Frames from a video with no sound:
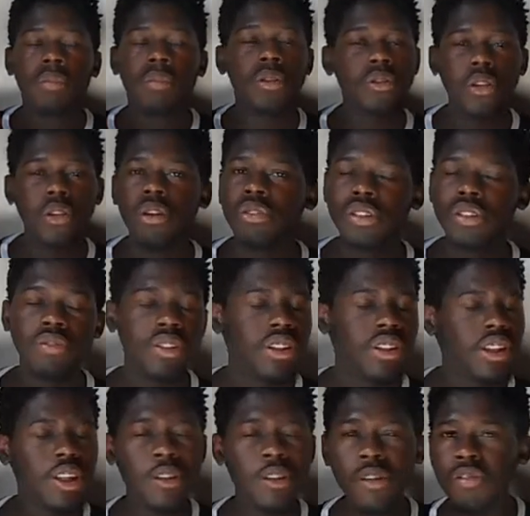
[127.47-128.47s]
Pessoal, se
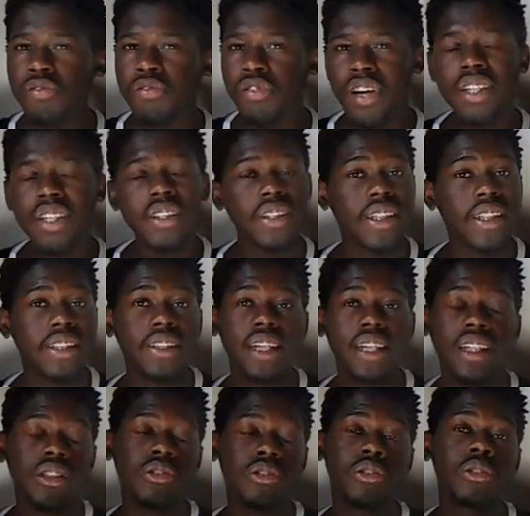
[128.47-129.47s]
vocês são fãs da
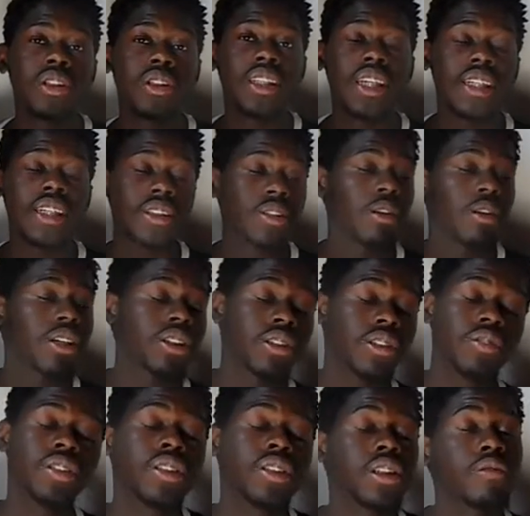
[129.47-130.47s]
série Stranger Things, eu
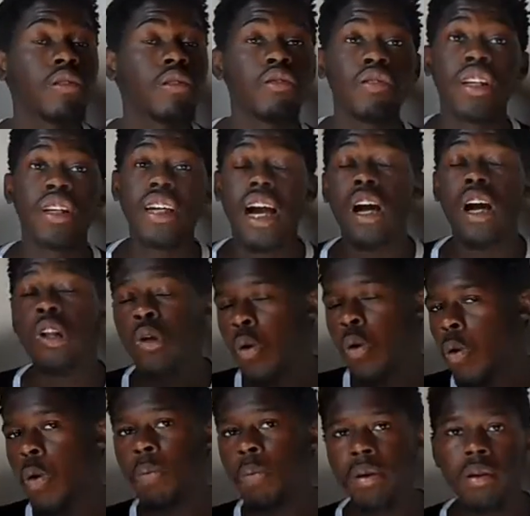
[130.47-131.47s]
acho que vocês vão ficar
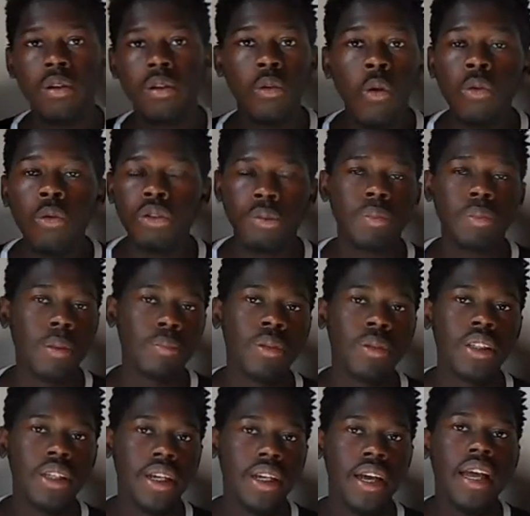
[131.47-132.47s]
louco pra, loucos para
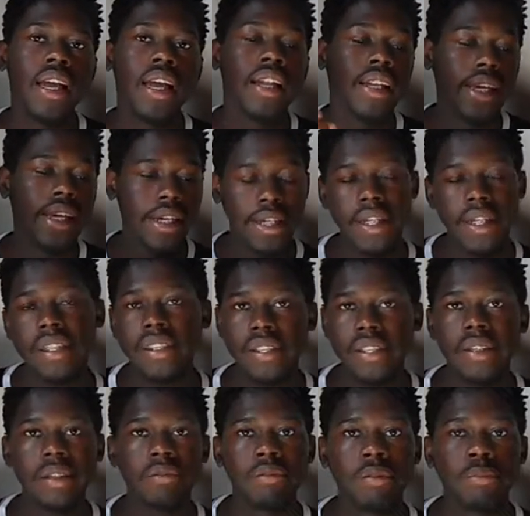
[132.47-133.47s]
poder lerem
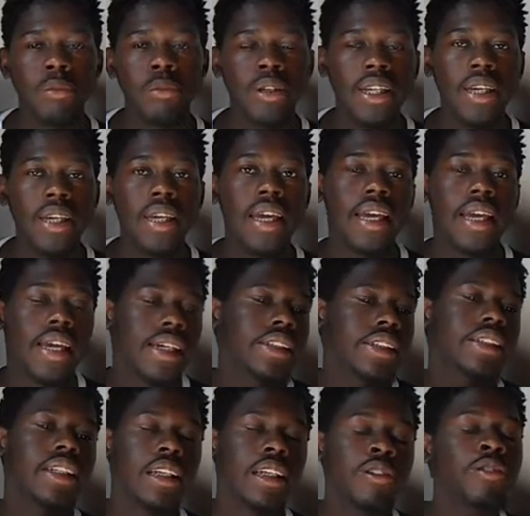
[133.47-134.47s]
esse livro, porque
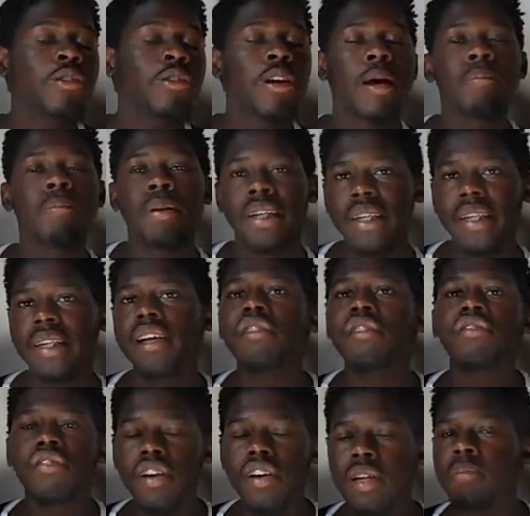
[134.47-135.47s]
esse livro é para quem
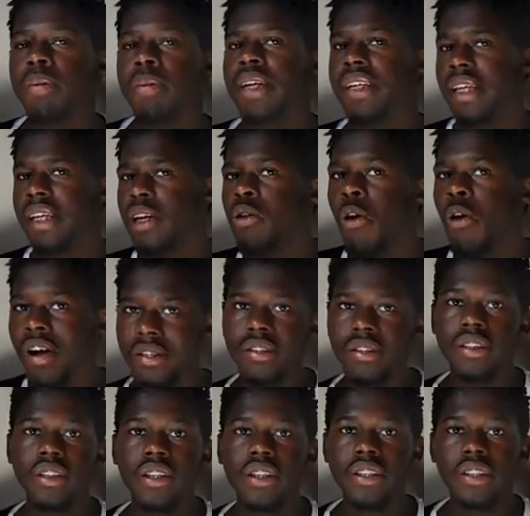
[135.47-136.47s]
é fã e para quem
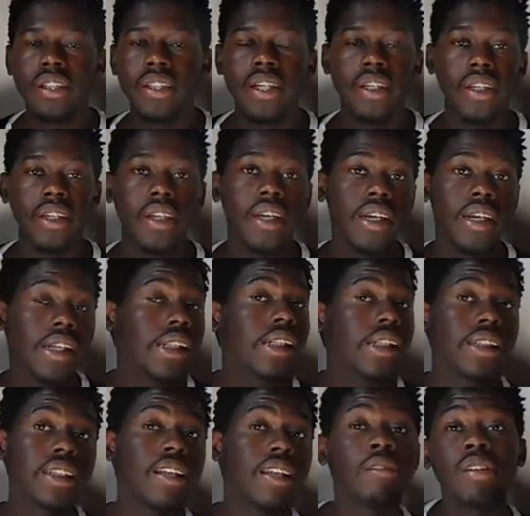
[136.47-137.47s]
gosta da série. E
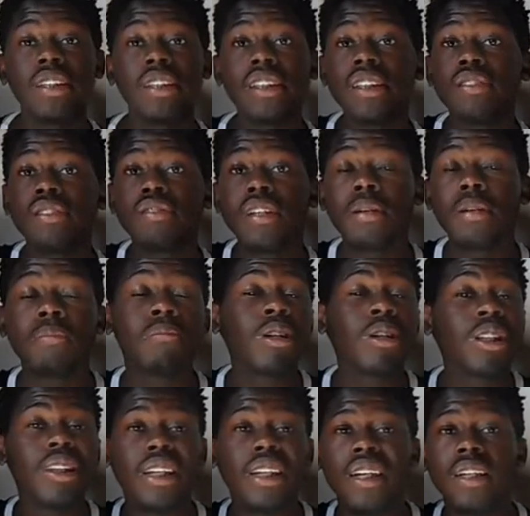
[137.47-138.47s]
nesse livro a gente vê
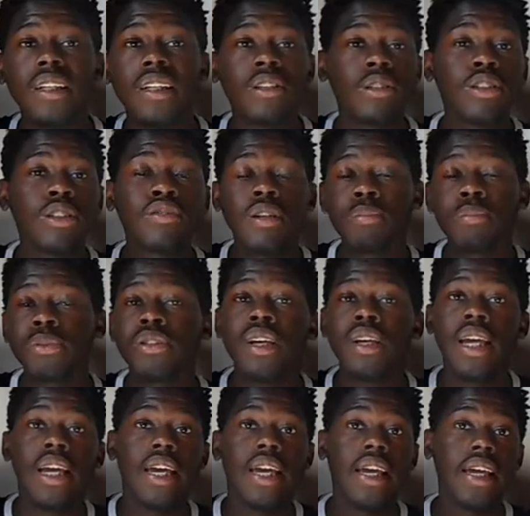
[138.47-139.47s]
muita, nós vemos
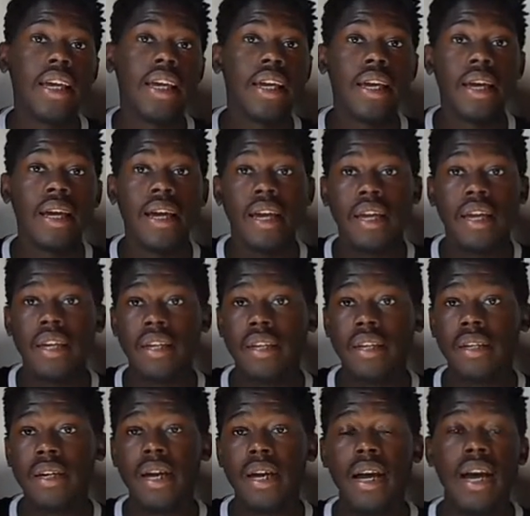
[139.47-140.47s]
é,
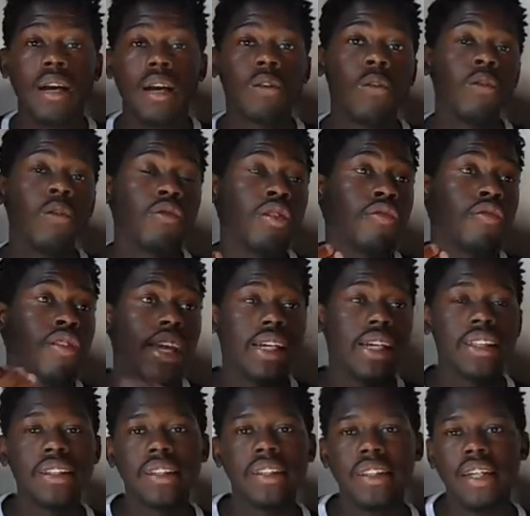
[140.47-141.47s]
é, a
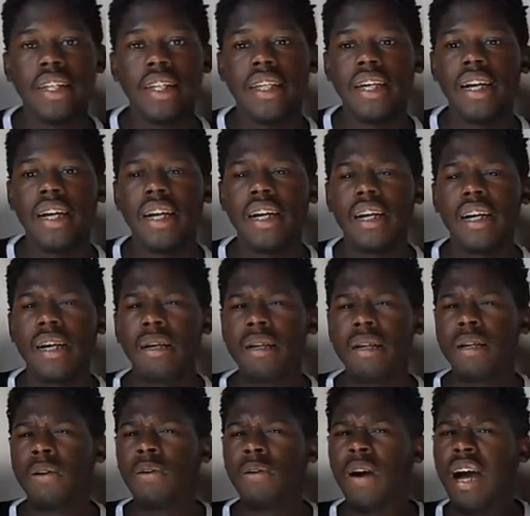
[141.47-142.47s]
convivência e a,
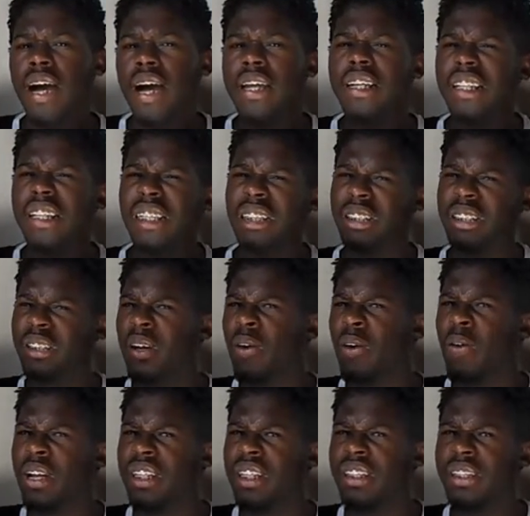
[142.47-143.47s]
a
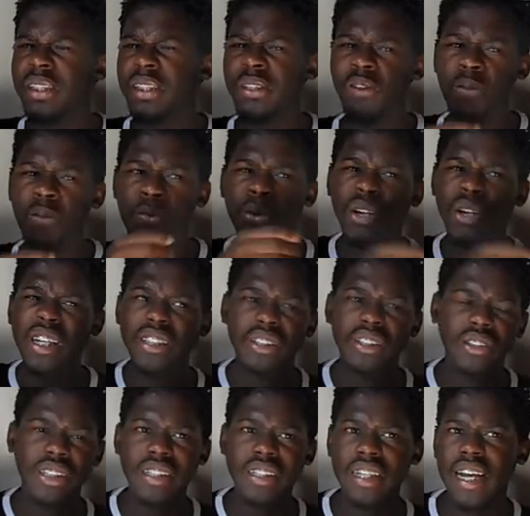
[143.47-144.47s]
relação entre o
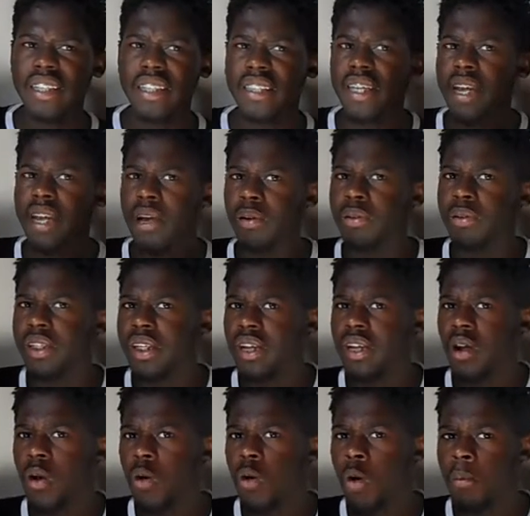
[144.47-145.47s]
Brenner e a Terry,
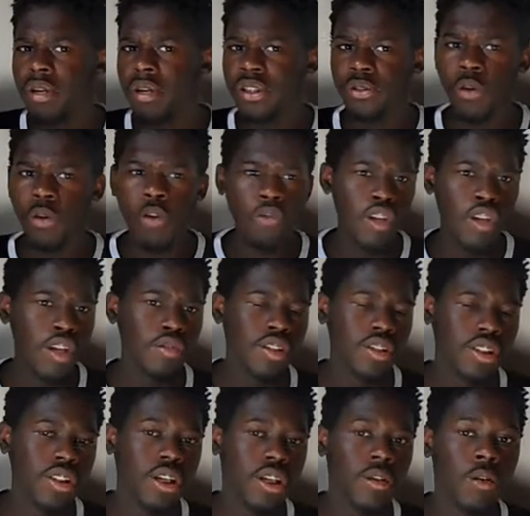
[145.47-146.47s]
como eles
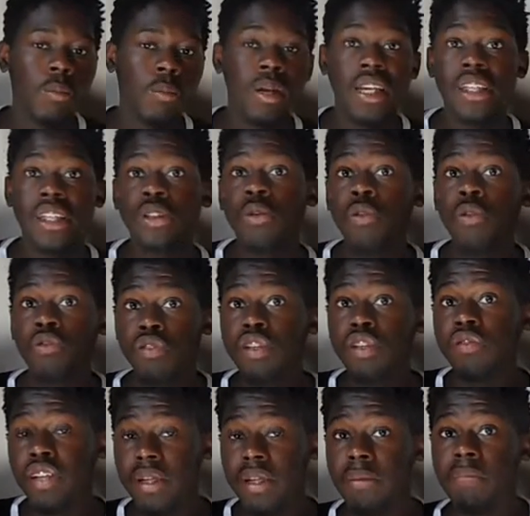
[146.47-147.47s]
convivem, como que eles
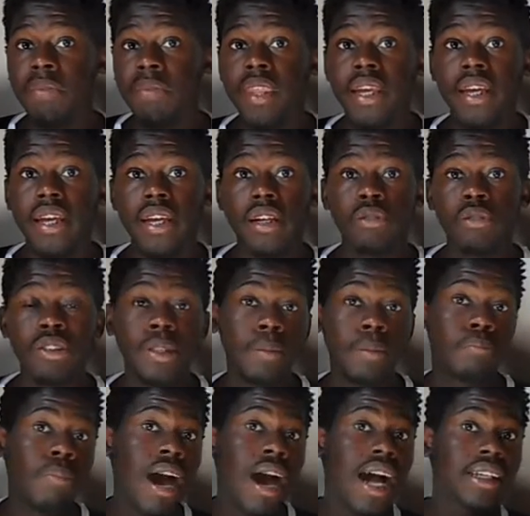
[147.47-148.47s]
convivem, é, os
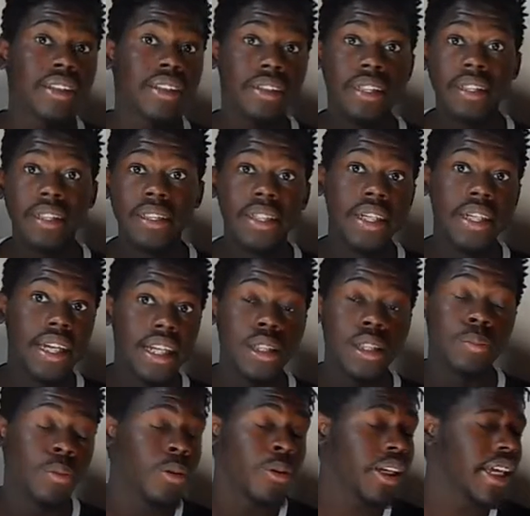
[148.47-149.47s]
debates entre
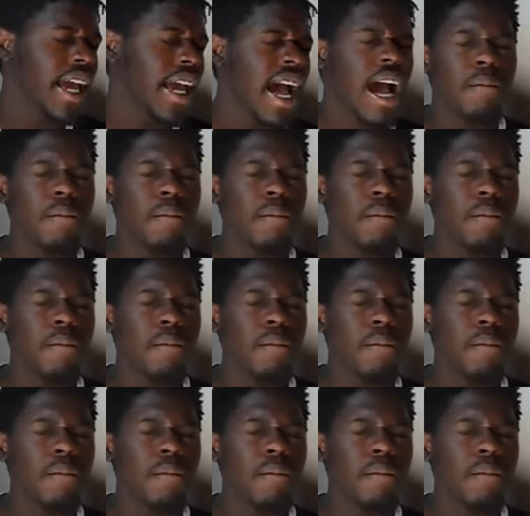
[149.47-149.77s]
eles, porque